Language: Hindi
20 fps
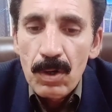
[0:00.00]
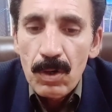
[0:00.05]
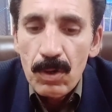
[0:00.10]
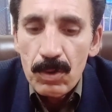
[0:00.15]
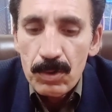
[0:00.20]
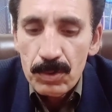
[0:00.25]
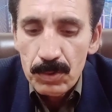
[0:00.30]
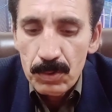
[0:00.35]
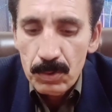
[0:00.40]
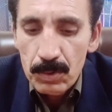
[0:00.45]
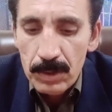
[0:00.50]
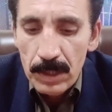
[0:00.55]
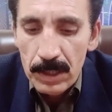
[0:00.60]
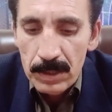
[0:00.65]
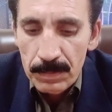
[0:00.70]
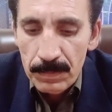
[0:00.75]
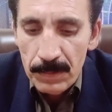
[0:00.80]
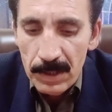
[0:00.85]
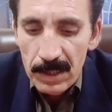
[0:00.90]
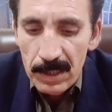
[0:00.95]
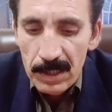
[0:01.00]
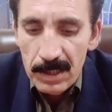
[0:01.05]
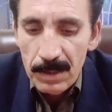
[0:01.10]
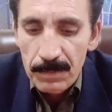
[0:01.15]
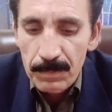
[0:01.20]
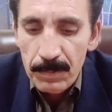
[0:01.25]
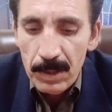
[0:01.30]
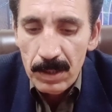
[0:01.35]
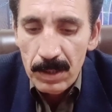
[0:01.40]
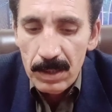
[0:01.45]
और जो दस मरले
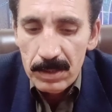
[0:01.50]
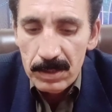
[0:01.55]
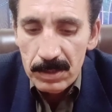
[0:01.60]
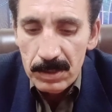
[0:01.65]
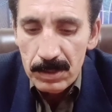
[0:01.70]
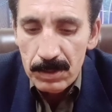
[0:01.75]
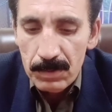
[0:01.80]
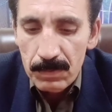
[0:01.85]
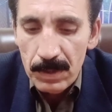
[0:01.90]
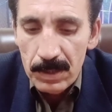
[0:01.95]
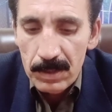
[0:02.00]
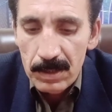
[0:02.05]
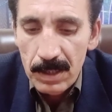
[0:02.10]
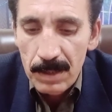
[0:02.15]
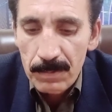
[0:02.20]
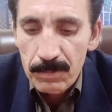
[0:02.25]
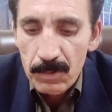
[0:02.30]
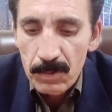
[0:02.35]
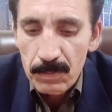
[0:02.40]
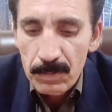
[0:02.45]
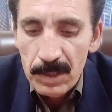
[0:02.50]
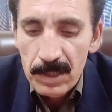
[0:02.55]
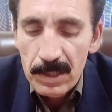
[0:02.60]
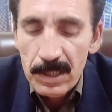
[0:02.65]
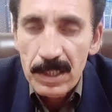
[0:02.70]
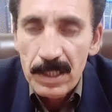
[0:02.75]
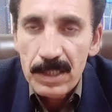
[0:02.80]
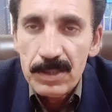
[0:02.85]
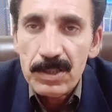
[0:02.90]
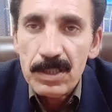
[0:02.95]
का प्लॉट इस वक्त आपको मिल
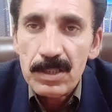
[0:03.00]
रहा है